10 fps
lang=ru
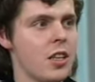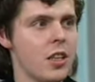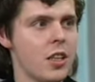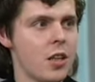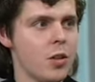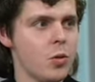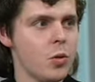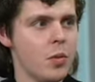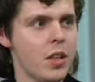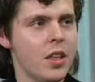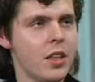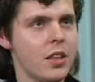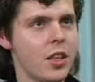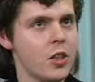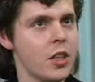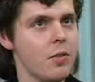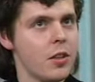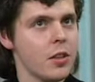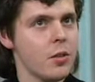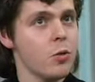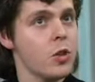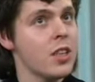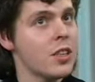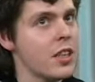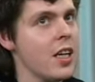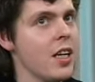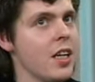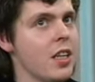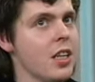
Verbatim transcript: киноклуба, даже, наверное, лучше, и цель,